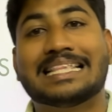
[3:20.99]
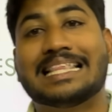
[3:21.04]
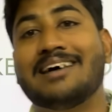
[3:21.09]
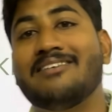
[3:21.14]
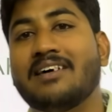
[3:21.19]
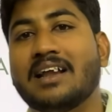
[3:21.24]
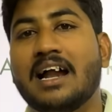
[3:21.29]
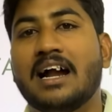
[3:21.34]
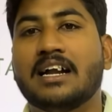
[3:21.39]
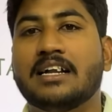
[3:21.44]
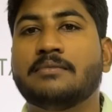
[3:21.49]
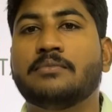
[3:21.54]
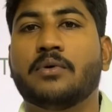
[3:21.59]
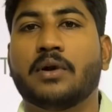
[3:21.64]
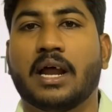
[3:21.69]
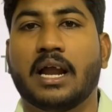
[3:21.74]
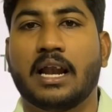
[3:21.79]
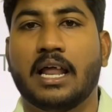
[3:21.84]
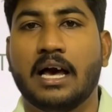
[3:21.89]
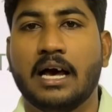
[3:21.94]
தவறான
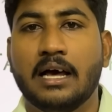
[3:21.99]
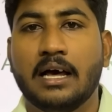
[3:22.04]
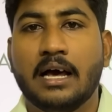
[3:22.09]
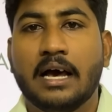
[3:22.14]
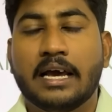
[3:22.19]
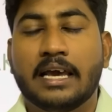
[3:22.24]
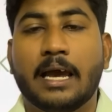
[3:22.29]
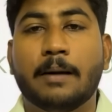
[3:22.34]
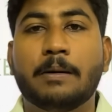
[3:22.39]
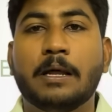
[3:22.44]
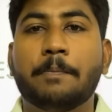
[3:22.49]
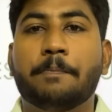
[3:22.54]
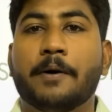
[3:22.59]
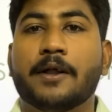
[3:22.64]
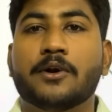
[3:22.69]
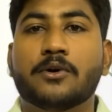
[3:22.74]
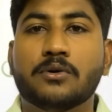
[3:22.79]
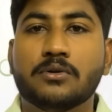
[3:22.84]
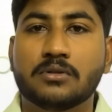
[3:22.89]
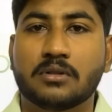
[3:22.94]
முறையில் எப்படி
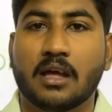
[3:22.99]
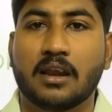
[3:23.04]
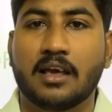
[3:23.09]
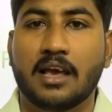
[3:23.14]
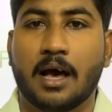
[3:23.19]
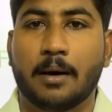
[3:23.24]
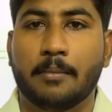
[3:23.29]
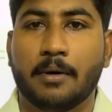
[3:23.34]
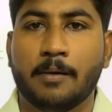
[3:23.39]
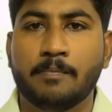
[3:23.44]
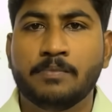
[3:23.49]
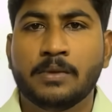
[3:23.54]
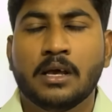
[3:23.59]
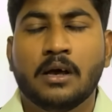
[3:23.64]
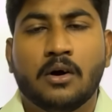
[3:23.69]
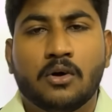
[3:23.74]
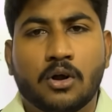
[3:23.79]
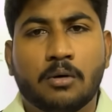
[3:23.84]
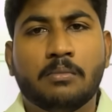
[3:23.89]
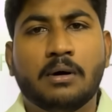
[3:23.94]
பண்ணணும்னு தெரியாமல்
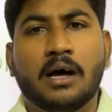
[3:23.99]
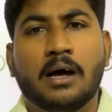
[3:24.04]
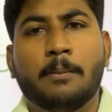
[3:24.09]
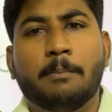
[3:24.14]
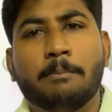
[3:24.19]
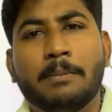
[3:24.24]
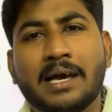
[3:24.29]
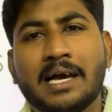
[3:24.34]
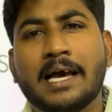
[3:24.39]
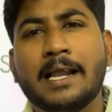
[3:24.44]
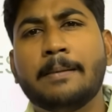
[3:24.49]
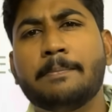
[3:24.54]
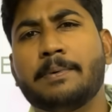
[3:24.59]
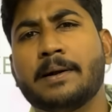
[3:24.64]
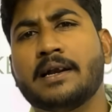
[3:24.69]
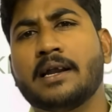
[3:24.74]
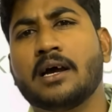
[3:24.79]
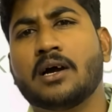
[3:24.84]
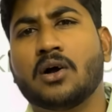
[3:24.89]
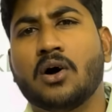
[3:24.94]
ரொம்ப மிங்கிள்
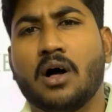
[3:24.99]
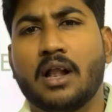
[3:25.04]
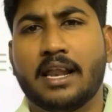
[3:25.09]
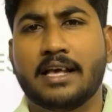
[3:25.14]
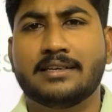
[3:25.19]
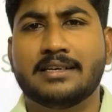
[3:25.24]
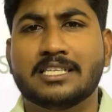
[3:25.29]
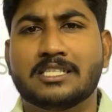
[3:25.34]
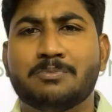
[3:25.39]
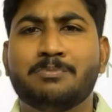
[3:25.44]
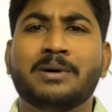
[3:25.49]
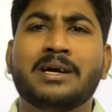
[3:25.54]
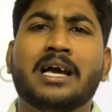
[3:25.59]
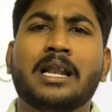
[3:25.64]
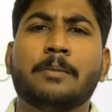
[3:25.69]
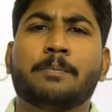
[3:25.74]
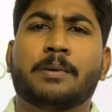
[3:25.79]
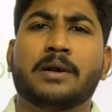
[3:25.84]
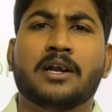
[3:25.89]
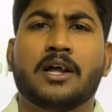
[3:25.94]
பண்ண காலேஜஸ்
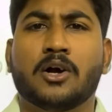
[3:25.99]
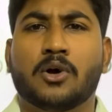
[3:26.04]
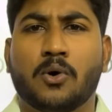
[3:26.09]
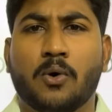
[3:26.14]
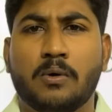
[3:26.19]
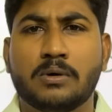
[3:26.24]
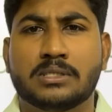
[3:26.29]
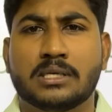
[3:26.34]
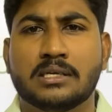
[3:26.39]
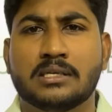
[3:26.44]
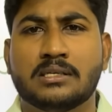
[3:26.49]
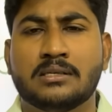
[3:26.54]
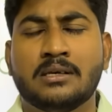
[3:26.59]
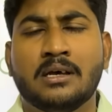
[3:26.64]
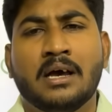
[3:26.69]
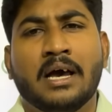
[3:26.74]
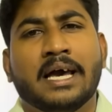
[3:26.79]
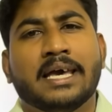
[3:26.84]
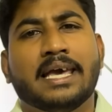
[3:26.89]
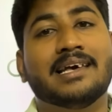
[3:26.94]
மிங்கிள் பண்ண கோர்சஸ்
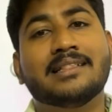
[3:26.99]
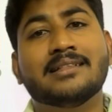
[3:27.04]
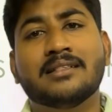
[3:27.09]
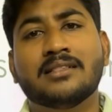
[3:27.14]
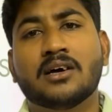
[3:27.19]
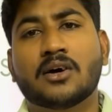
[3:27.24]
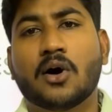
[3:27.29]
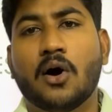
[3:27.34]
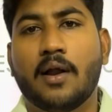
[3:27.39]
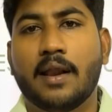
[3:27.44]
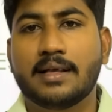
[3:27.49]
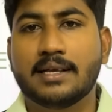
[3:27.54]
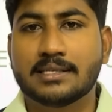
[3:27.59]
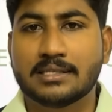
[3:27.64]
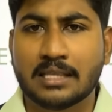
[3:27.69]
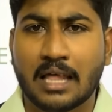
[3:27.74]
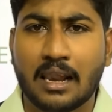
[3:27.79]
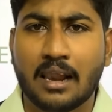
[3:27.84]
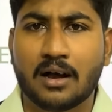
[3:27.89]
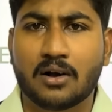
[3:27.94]
எந்தெந்த
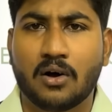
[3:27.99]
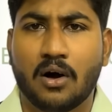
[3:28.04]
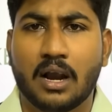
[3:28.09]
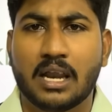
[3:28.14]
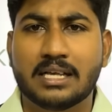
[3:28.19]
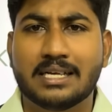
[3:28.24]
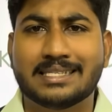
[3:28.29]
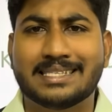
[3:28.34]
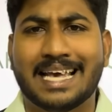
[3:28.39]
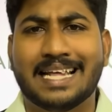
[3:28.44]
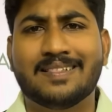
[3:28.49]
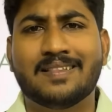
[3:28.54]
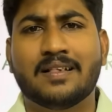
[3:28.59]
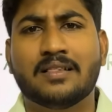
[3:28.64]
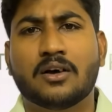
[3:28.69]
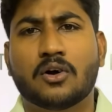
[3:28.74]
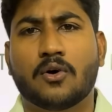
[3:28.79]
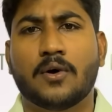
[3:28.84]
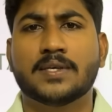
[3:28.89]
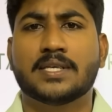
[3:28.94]
காலேஜஸ் நல்ல காலேஜஸ்
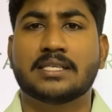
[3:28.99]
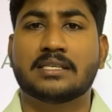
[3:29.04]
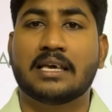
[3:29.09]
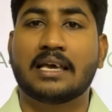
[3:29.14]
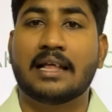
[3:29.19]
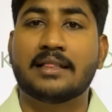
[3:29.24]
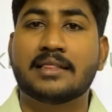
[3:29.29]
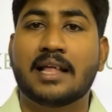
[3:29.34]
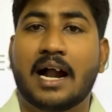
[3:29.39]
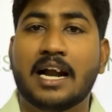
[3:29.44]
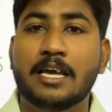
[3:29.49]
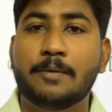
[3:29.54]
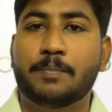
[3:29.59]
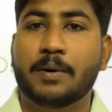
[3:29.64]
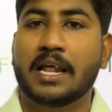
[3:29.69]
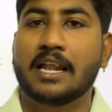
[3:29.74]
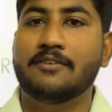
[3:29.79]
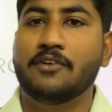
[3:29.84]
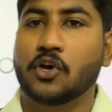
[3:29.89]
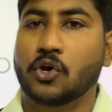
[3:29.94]
எந்தெந்த கோர்சஸ் எந்த
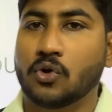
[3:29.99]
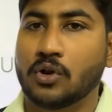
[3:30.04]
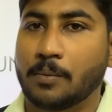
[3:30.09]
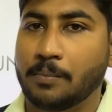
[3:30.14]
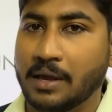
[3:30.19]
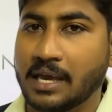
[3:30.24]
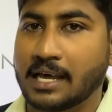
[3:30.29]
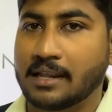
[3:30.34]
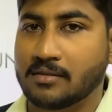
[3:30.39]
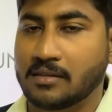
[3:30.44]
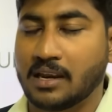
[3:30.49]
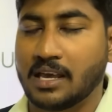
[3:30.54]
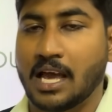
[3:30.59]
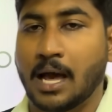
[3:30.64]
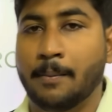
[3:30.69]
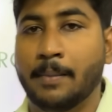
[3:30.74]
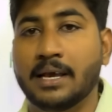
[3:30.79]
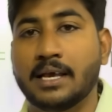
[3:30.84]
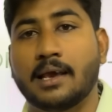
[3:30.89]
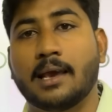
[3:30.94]
அடிப்படையில் வைக்கணும் அப்படிங்கிறது
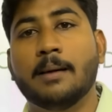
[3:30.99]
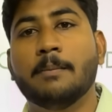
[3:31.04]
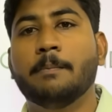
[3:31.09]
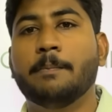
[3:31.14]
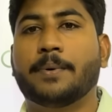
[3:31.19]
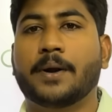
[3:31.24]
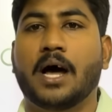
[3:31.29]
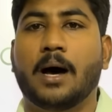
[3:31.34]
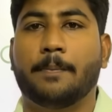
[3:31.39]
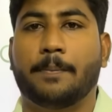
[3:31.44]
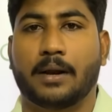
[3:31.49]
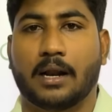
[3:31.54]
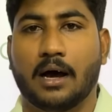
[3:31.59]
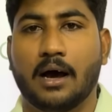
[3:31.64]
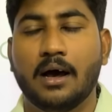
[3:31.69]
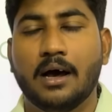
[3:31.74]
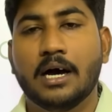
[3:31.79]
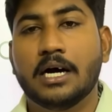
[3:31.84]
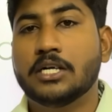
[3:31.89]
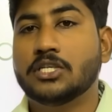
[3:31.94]
தெரியாமல்
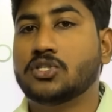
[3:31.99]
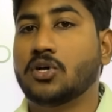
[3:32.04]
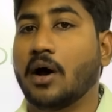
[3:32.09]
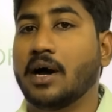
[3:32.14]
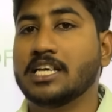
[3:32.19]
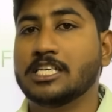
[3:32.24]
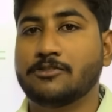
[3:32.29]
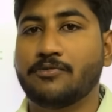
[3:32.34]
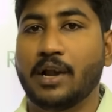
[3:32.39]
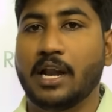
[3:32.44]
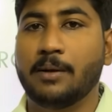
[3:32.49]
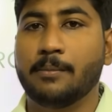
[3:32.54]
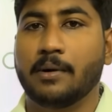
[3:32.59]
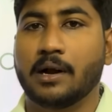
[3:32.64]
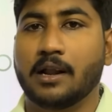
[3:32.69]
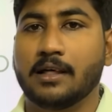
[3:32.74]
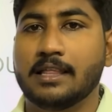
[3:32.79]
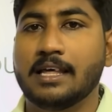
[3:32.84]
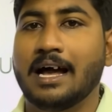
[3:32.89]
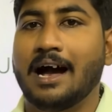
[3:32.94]
இம்ப்ராப்பராக சாய்ஸ் ஃபில்லிங்
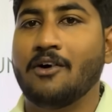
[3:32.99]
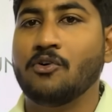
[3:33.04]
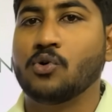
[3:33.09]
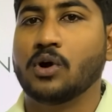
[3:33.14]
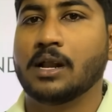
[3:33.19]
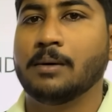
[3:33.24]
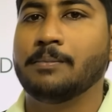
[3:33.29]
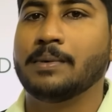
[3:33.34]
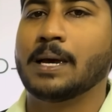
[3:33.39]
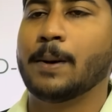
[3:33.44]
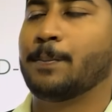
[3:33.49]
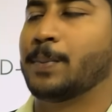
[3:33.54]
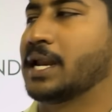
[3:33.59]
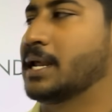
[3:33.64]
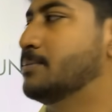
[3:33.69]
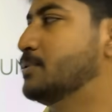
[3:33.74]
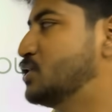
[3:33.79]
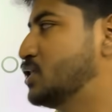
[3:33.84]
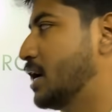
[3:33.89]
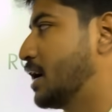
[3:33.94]
பண்ணது அவங்களோட
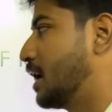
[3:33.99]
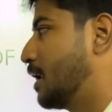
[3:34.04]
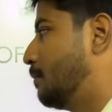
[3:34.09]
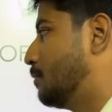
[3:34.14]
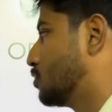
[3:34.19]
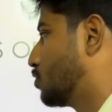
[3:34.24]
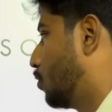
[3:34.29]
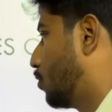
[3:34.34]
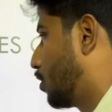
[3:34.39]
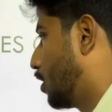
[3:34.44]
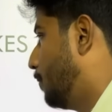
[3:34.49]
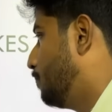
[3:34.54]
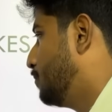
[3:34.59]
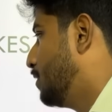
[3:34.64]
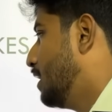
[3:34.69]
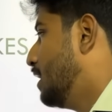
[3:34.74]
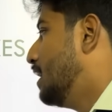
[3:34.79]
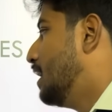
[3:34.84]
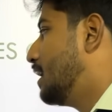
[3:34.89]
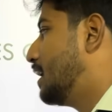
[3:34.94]
மிகப்பெரிய மிஸ்டேக்காக நம்ம சொல்கிறோம்
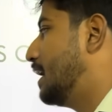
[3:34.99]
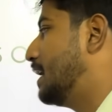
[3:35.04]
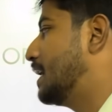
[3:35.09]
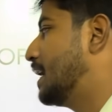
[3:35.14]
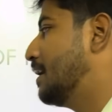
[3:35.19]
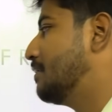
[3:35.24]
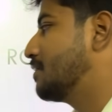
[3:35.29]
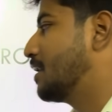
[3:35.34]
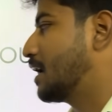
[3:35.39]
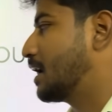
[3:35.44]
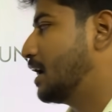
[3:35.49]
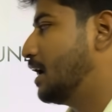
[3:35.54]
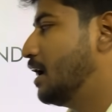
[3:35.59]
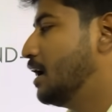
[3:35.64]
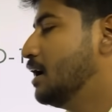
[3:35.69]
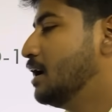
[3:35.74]
ரெண்டாவதாக